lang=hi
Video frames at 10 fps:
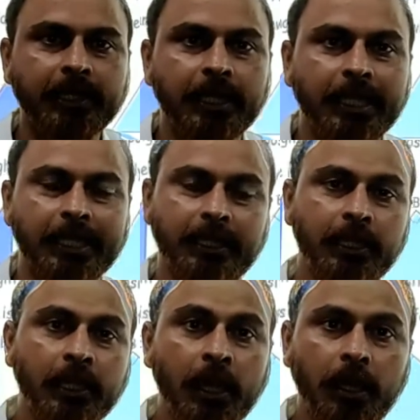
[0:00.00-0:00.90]
क्या है
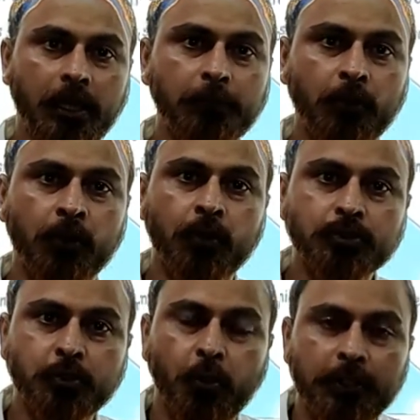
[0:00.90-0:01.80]
हम लोगों को
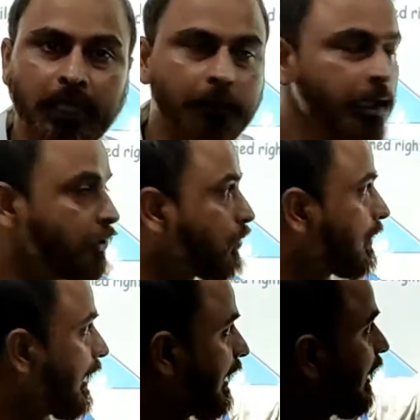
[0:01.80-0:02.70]
छोटा वाला जो
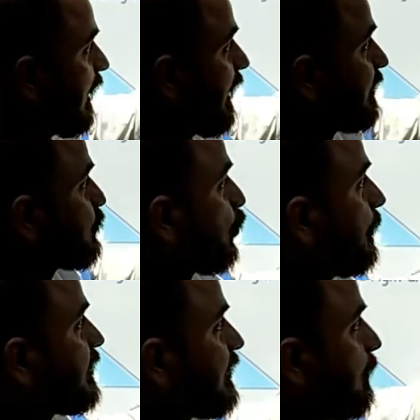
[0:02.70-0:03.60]
ट्रायंगल है इसको
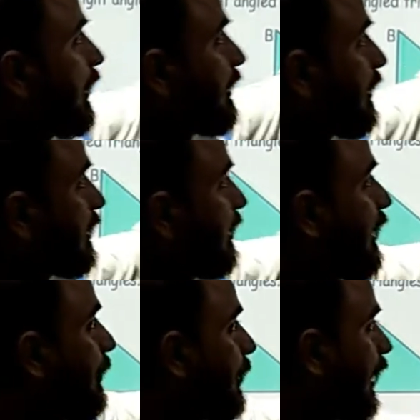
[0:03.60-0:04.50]
भी सिमिलर कर
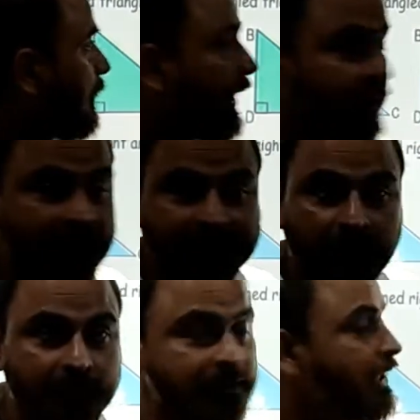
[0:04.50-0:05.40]
देना है बड़ा वाला के
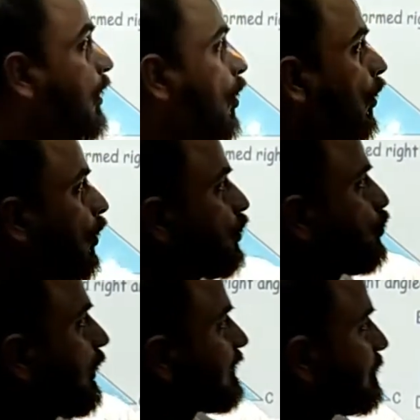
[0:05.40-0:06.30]
साथ और
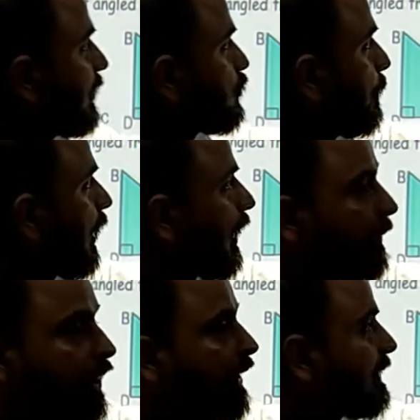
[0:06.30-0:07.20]
जो इसमें जो बड़ा
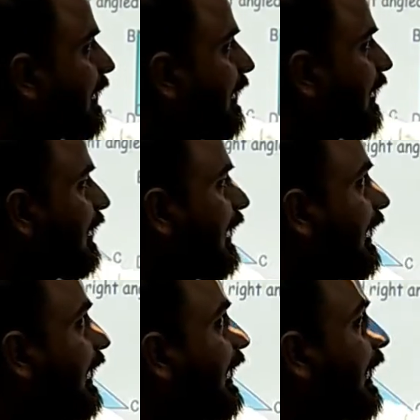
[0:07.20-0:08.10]
वाला ट्रायंगल
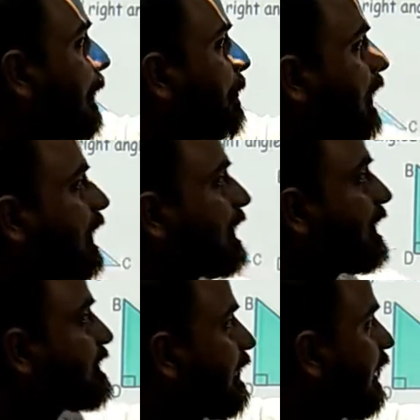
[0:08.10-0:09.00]
है बी
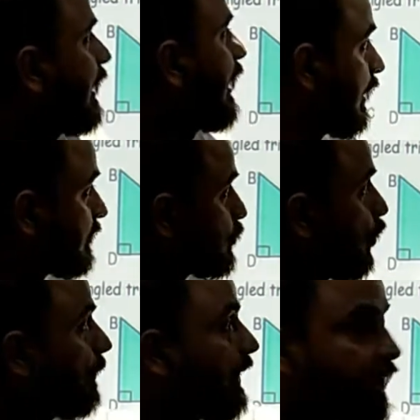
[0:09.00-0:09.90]
डी सी
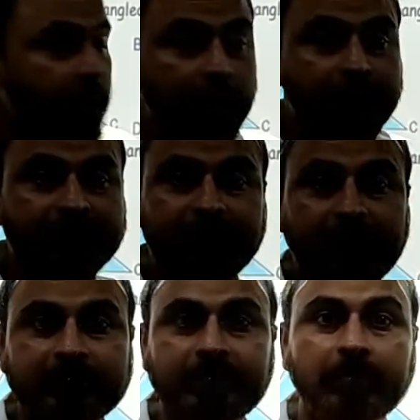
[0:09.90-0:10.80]
इसको भी ए बी सी
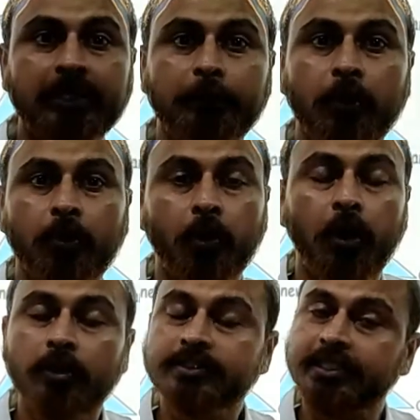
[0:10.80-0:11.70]
के साथ हम लोग को
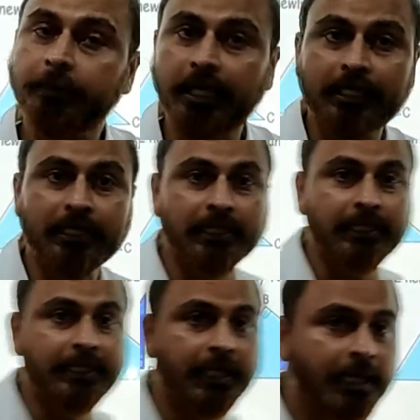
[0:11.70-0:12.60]
सिमिलर कर
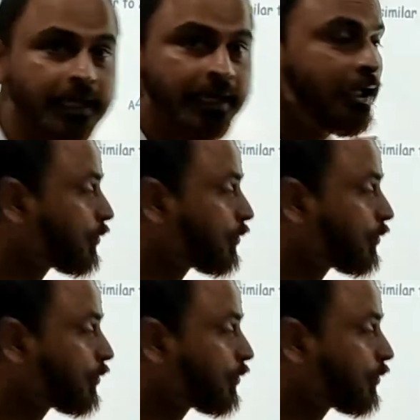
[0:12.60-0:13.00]
देना है